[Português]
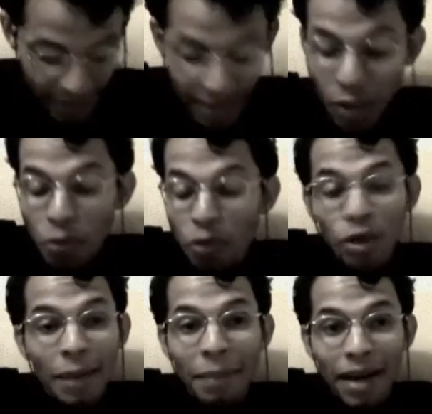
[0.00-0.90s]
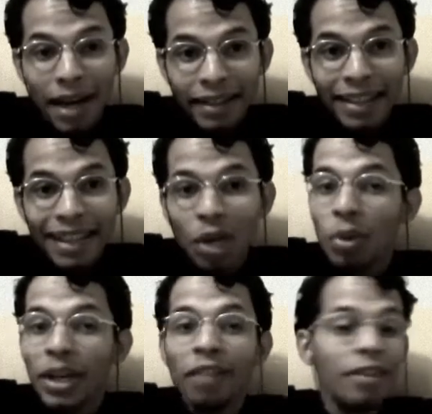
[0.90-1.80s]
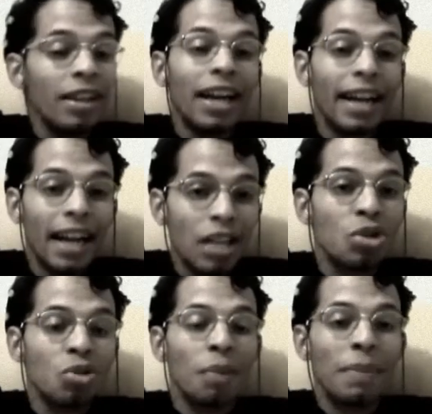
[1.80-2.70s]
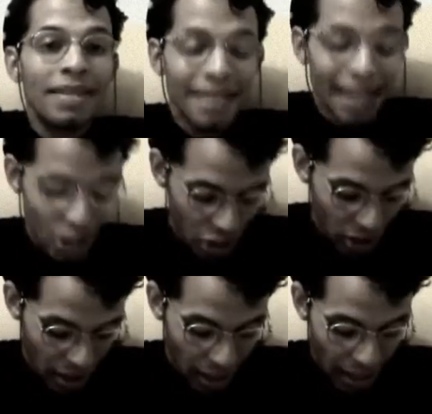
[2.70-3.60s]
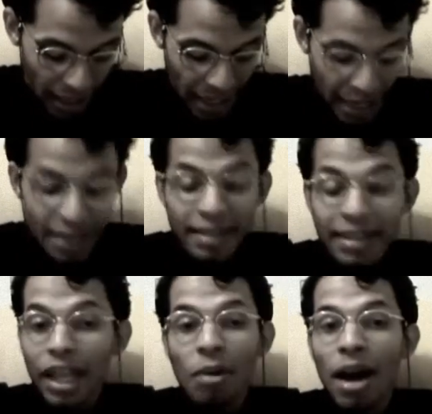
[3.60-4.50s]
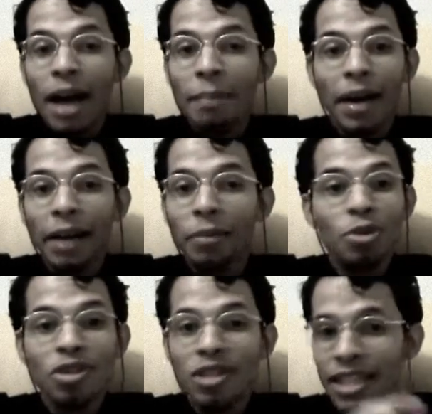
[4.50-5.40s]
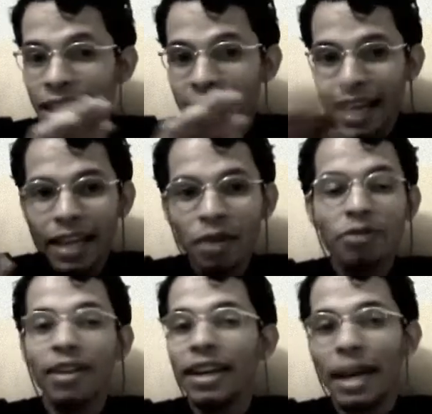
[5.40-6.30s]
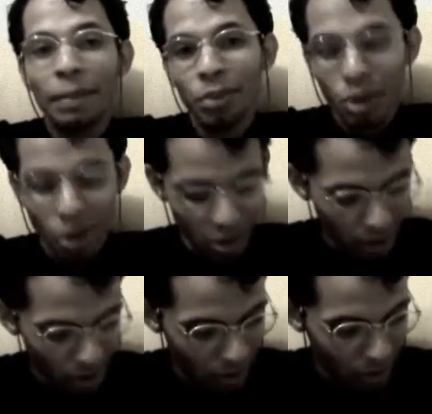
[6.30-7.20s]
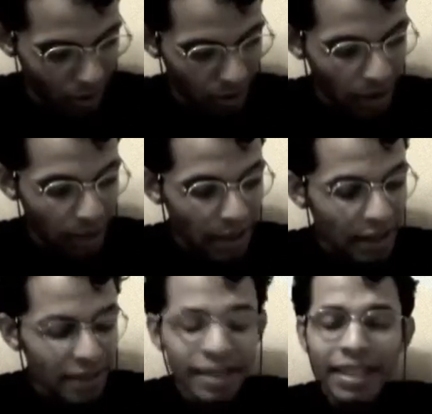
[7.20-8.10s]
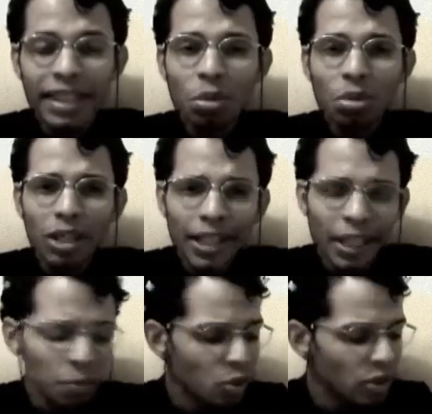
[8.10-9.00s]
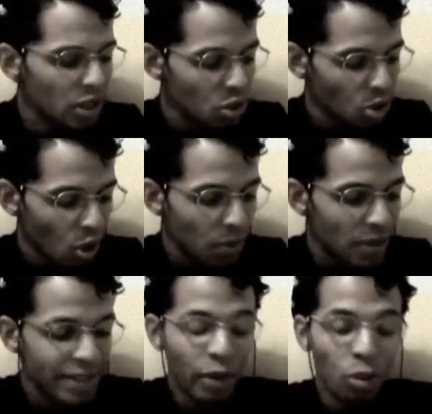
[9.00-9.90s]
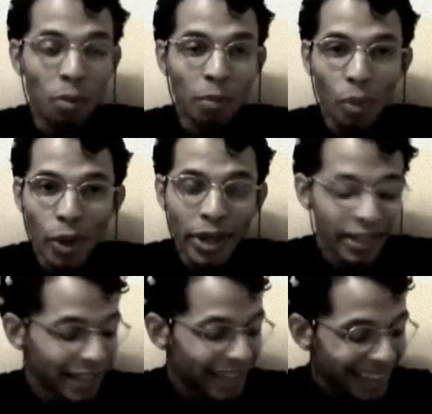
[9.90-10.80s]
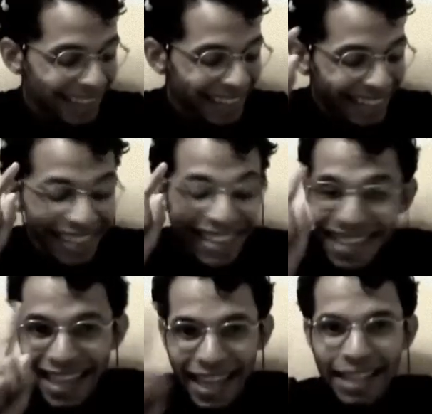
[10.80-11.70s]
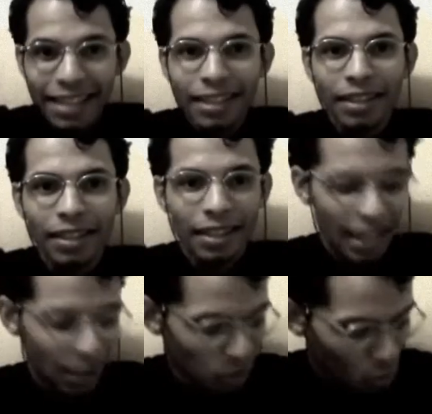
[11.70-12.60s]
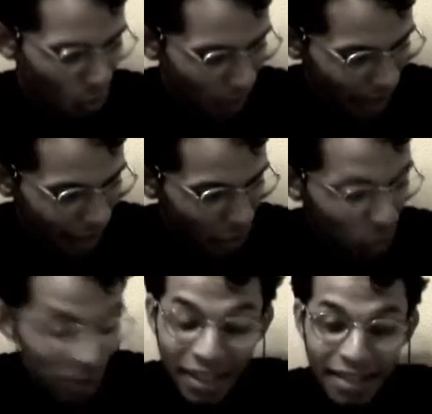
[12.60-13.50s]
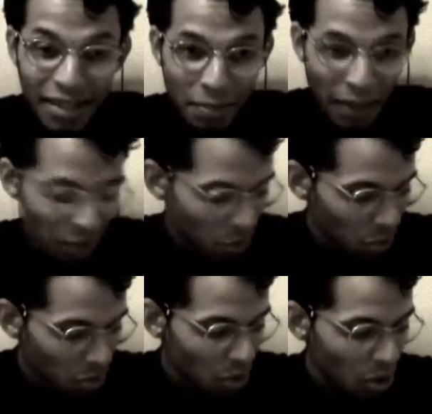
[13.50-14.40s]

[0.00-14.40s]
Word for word: Se não for amada, não revelará a sua mensagem, e se não a amarmos, ninguém o fará por nós. Se não lermos as obras que a compõem, ninguém as tomará do esquecimento,